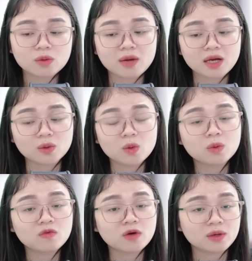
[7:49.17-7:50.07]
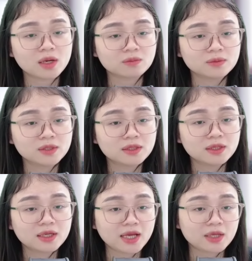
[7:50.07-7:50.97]
Quốc bằng ôm cô vào lòng
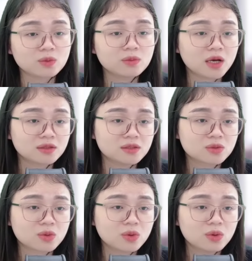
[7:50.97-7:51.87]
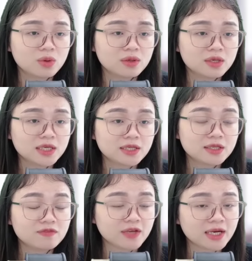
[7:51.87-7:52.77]
Anh cũng lo như cô
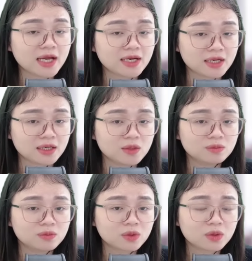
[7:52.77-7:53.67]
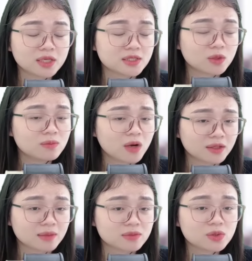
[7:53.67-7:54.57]
Nhưng vì anh là đàn ông Có thể giấu
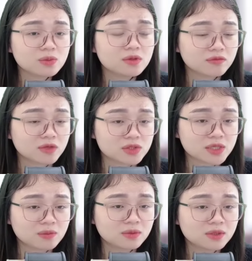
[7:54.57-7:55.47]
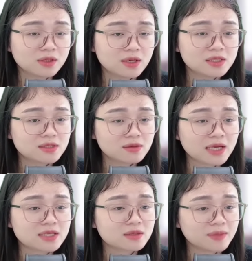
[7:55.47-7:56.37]
mọi cảm xúc ngược vào trong
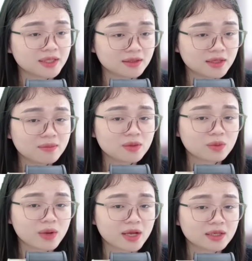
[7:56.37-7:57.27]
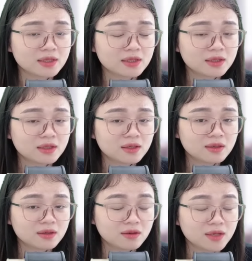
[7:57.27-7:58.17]
Giữ lại sự bình tĩnh bên ngoài
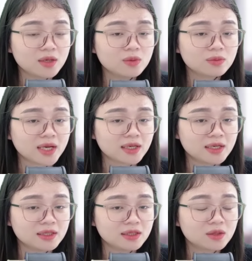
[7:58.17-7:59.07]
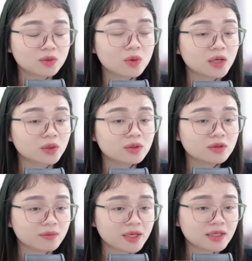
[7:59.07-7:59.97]
Hơn hết lúc này đây Cô cần
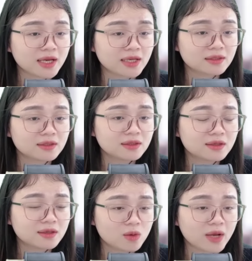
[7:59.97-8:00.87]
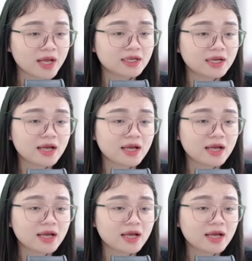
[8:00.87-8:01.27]
có người bên cạnh Không ai